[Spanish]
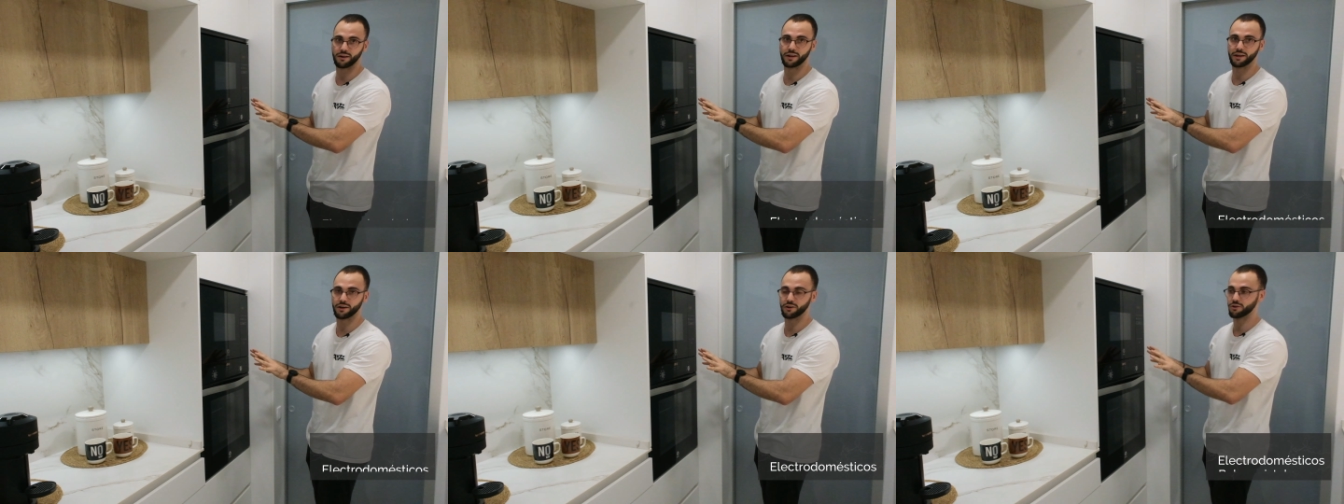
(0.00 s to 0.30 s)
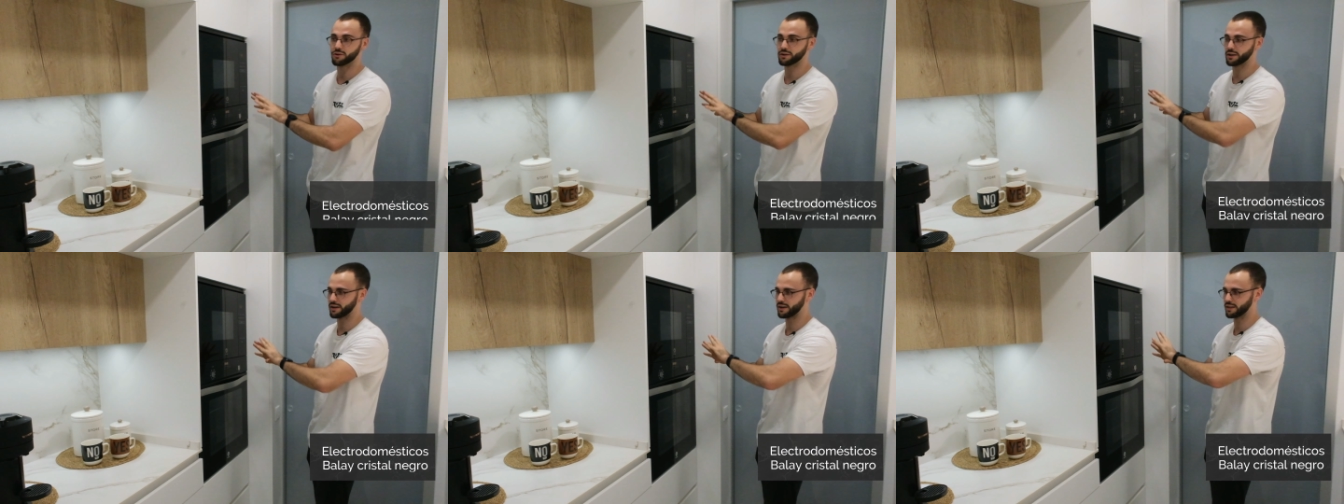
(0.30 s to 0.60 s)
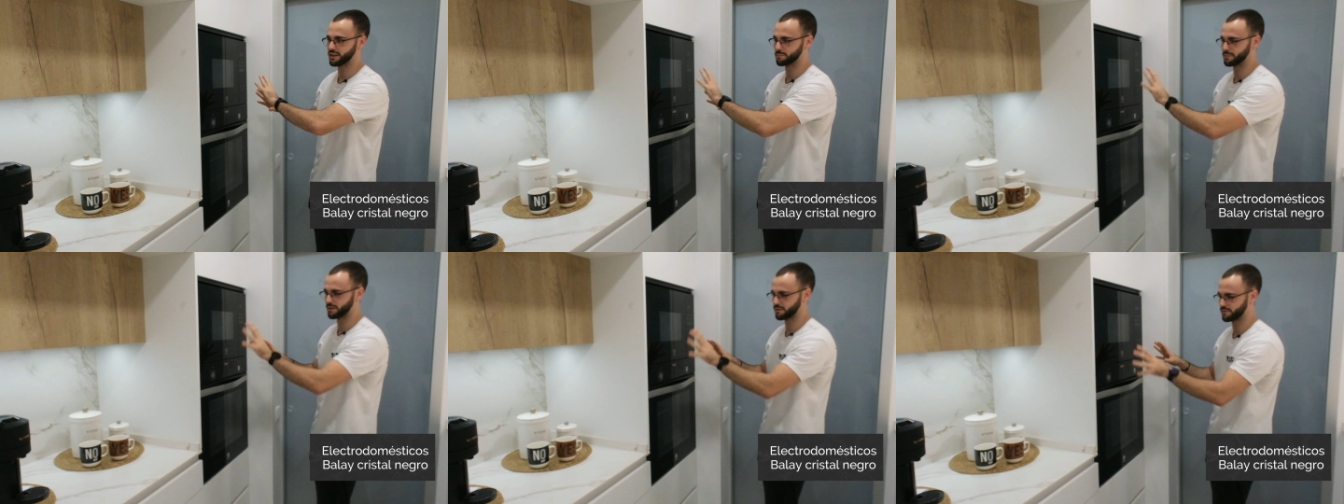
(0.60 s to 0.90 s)
negro, que
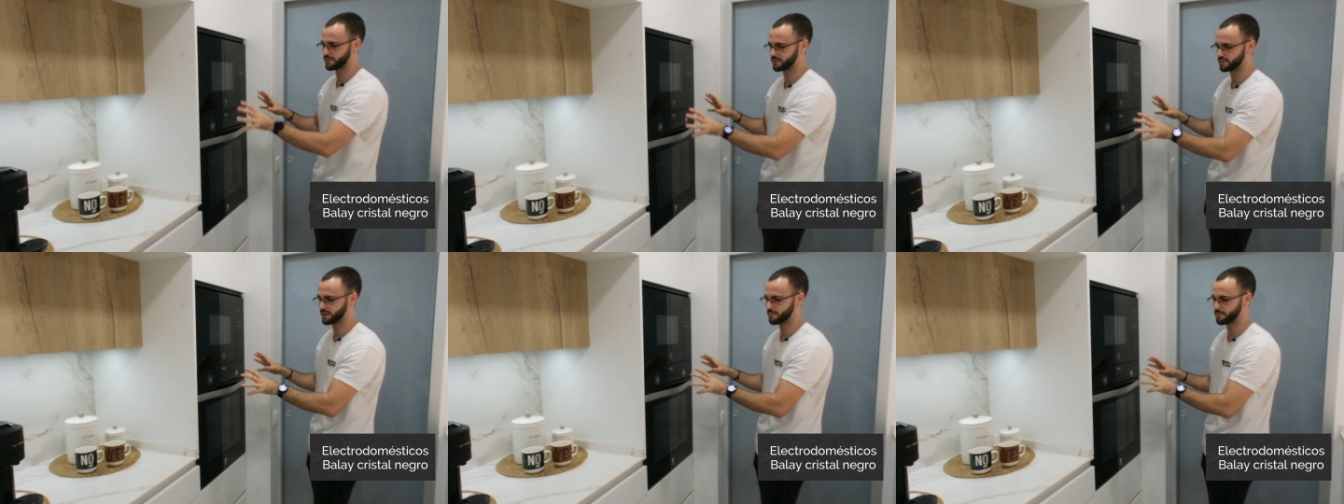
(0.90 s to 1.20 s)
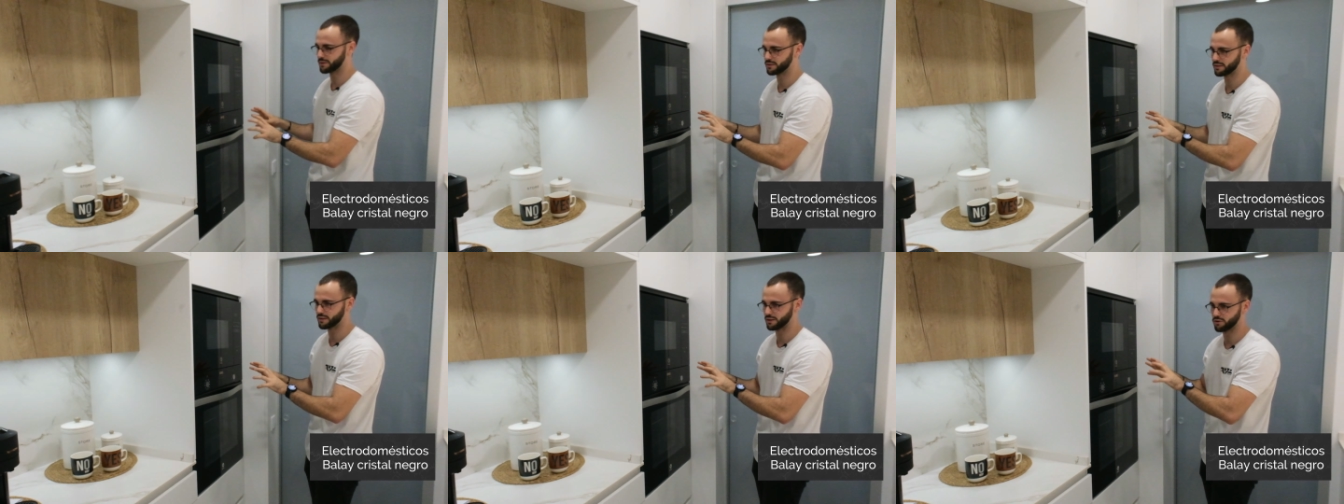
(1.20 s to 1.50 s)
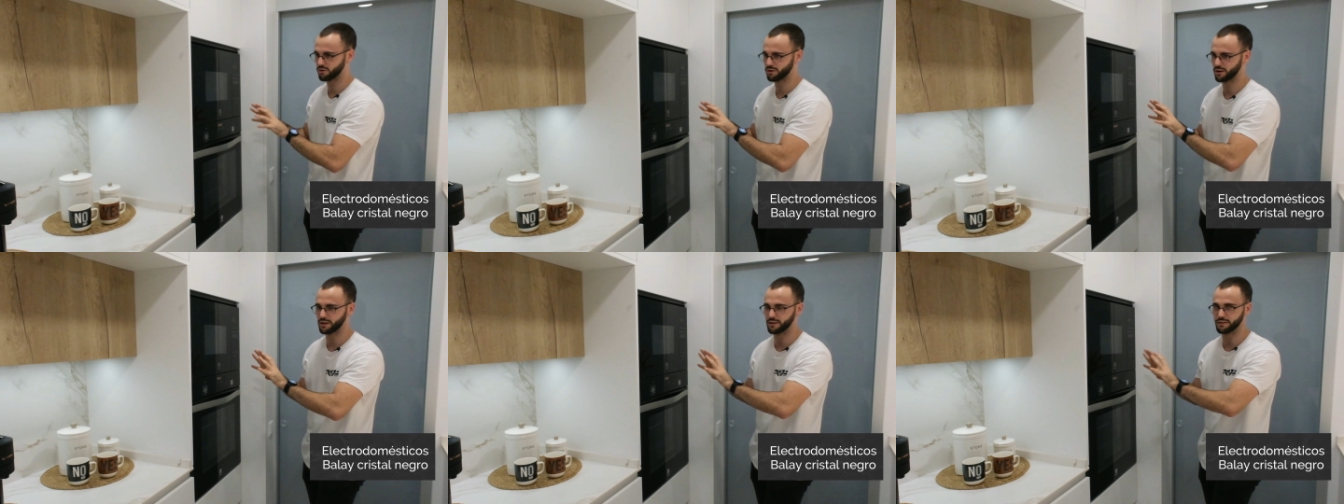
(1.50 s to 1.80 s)
queda perfectamente
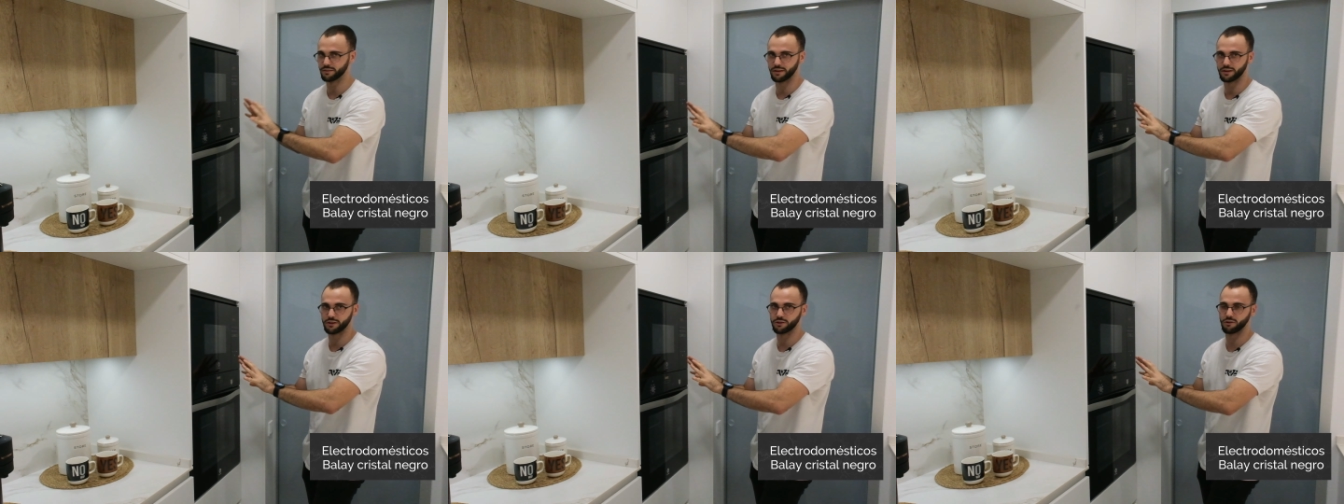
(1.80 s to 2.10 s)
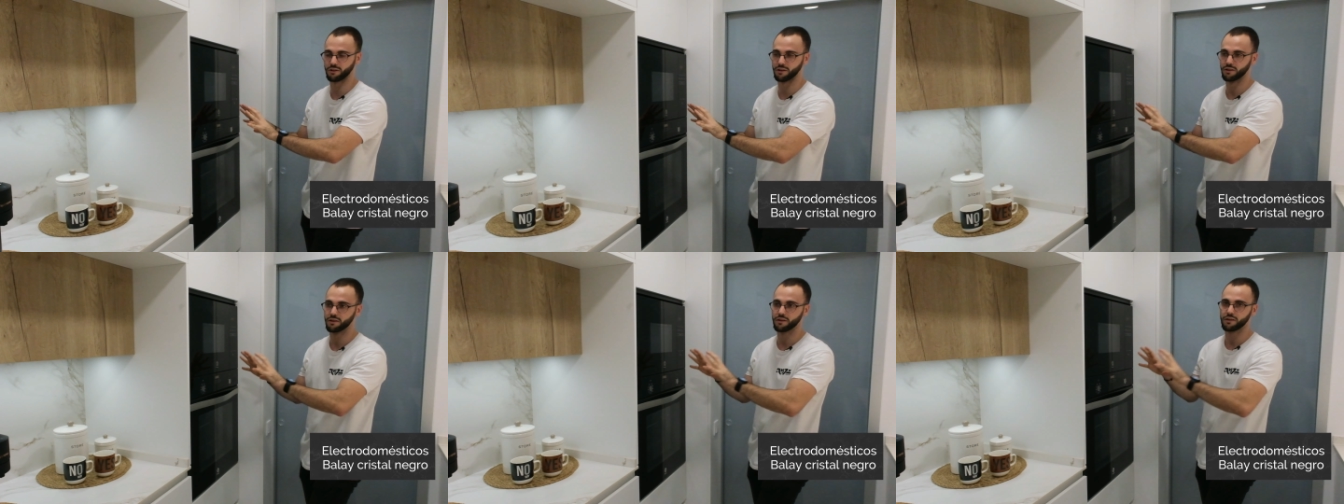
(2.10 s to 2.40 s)
con el interior